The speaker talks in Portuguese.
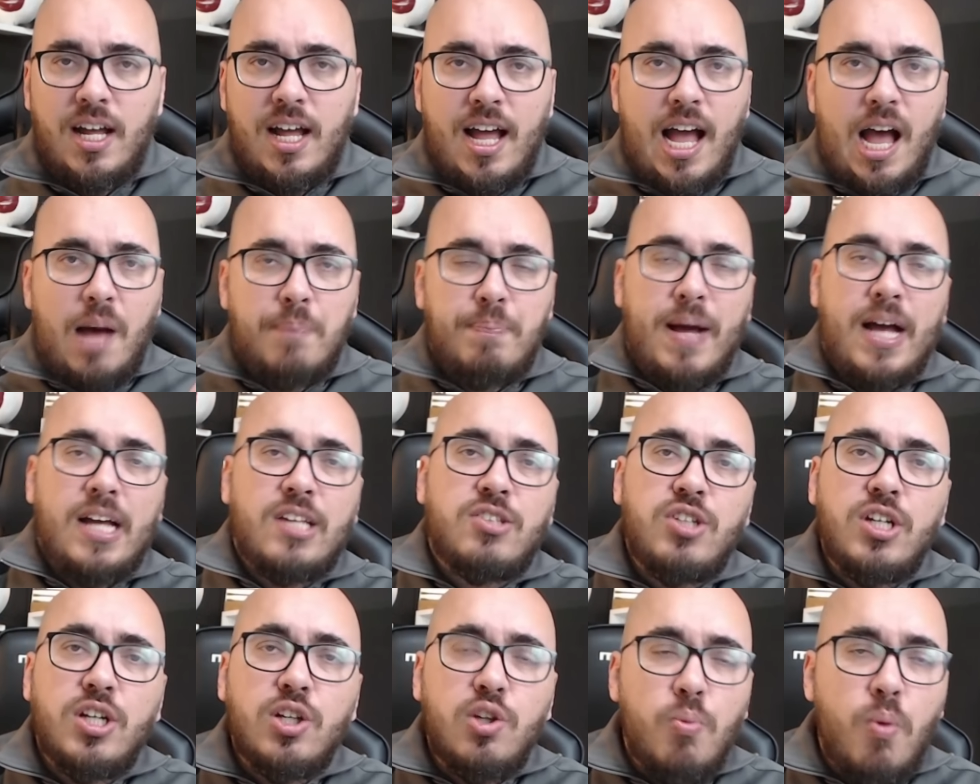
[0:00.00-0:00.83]
A
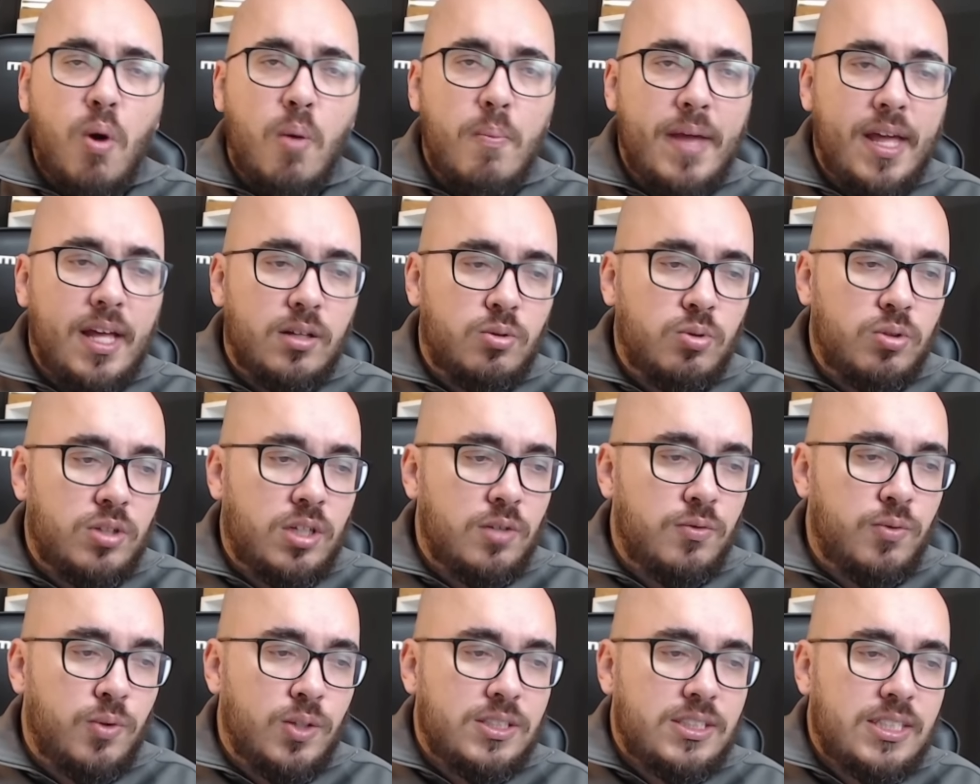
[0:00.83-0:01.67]
partir do momento que
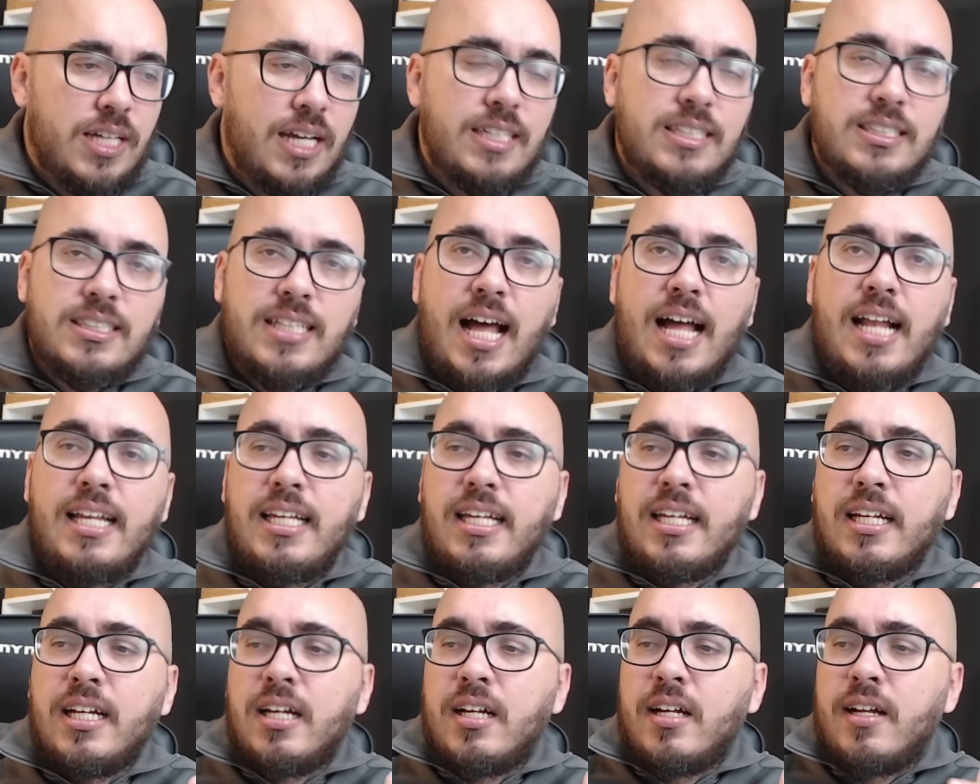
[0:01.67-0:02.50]
você está
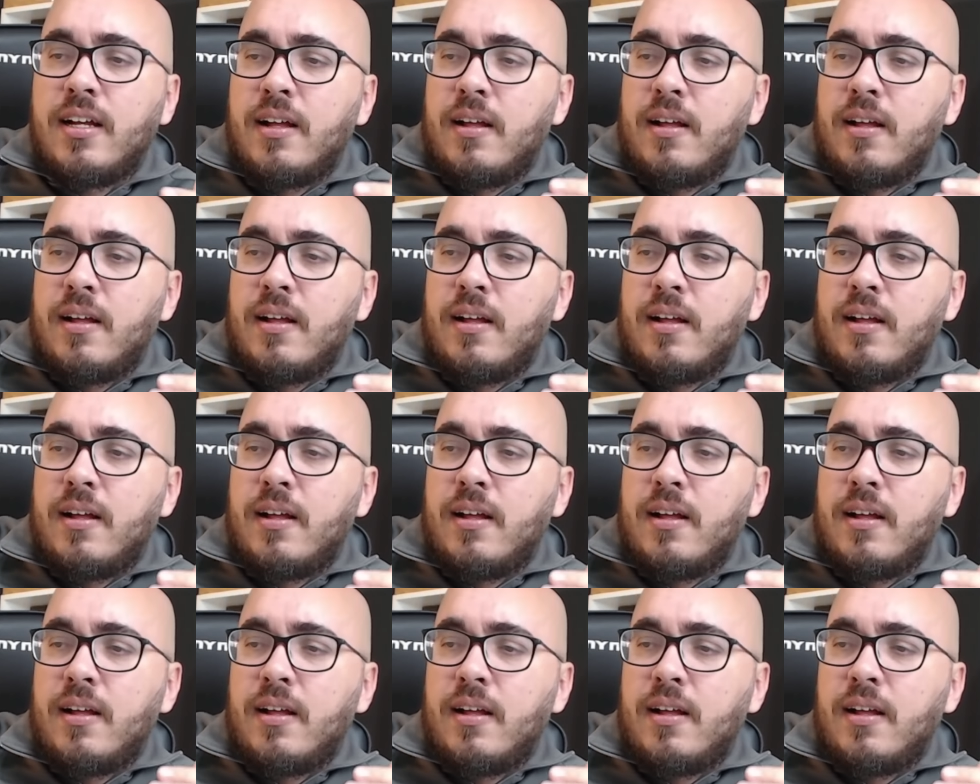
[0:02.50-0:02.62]
ali